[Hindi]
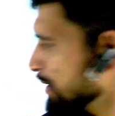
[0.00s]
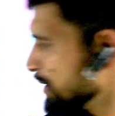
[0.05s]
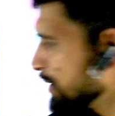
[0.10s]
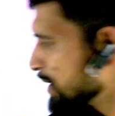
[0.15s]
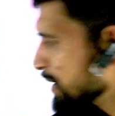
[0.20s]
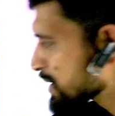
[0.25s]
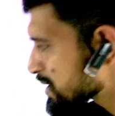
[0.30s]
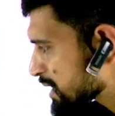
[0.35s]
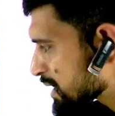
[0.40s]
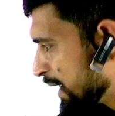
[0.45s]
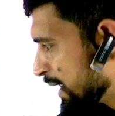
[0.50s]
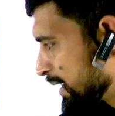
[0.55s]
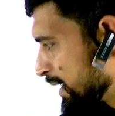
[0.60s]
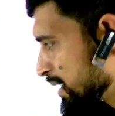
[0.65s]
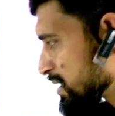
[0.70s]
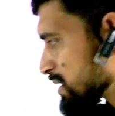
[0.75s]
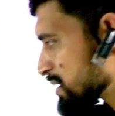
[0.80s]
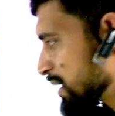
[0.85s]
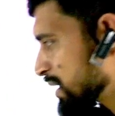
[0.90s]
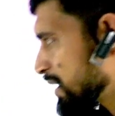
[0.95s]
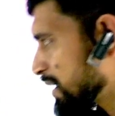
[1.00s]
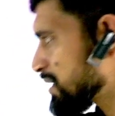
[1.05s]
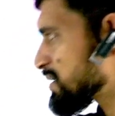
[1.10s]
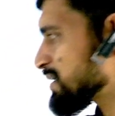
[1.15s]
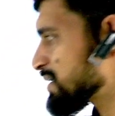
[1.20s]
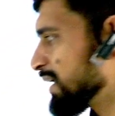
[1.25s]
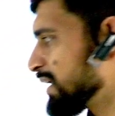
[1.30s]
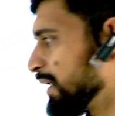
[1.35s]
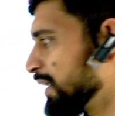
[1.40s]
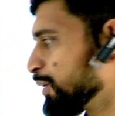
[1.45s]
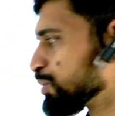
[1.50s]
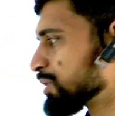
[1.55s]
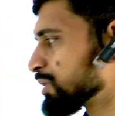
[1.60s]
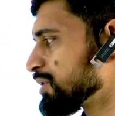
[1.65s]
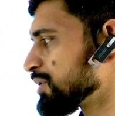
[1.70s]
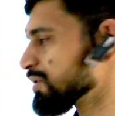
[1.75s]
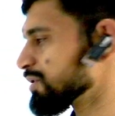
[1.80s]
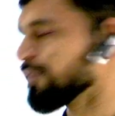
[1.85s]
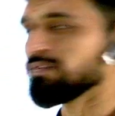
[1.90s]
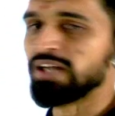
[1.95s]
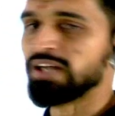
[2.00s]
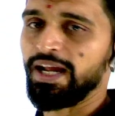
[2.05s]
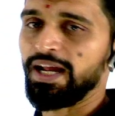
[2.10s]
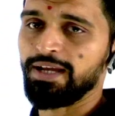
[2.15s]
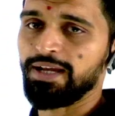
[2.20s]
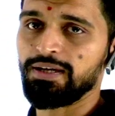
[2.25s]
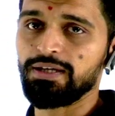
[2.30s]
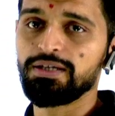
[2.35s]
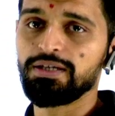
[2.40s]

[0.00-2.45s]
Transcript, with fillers: स्टैटिस्टिक्स सॉल्यूशंस ऑफ ट्रायंगल